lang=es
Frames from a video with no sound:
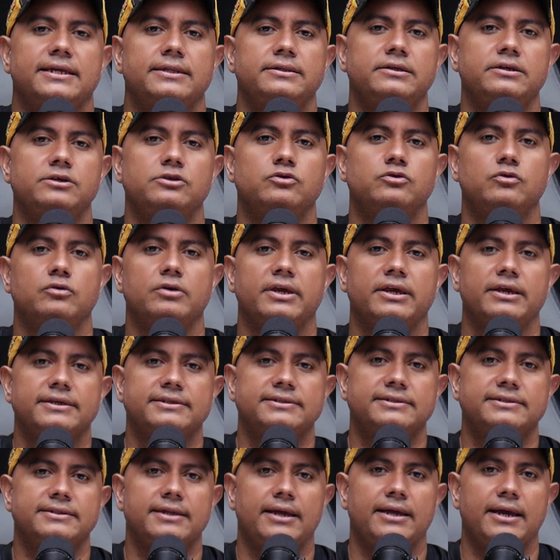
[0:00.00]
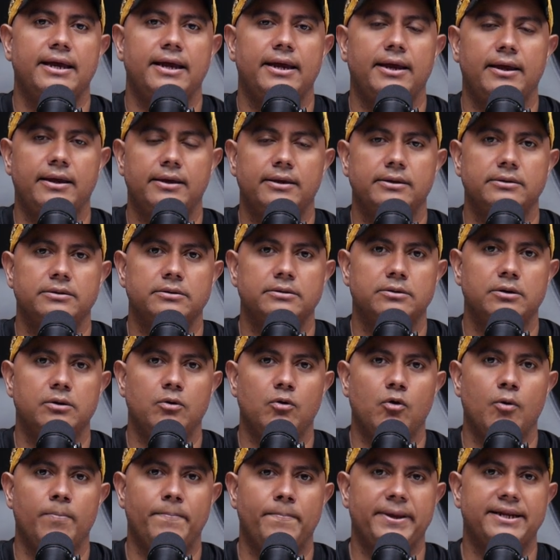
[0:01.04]
han dicho que esta
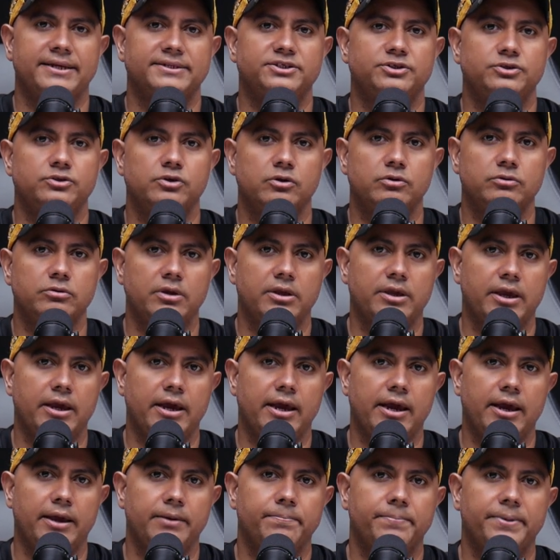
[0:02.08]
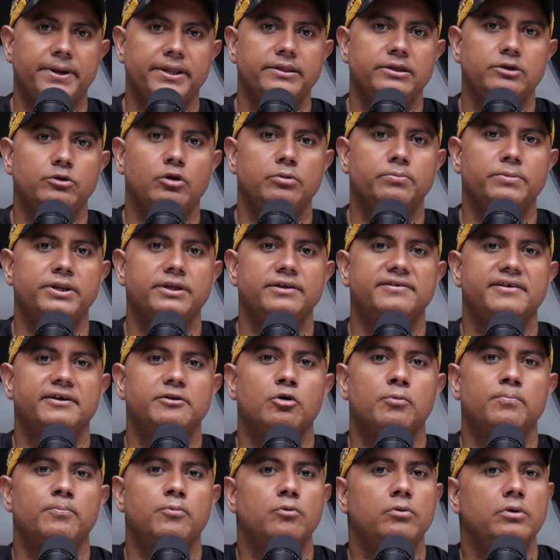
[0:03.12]
operación que ha emprendido el
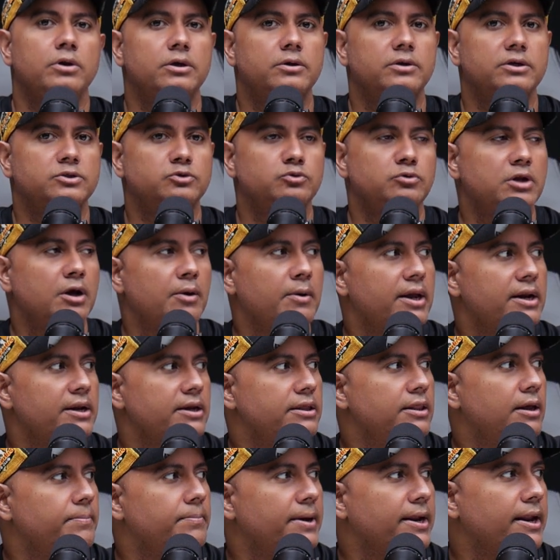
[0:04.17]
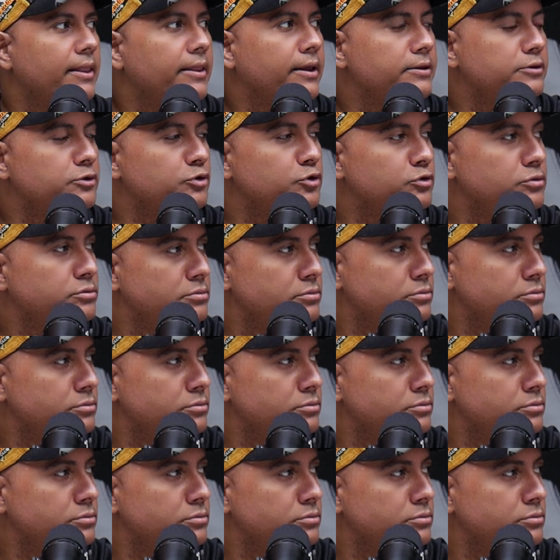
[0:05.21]
Ministerio Público es una barrida para adentro.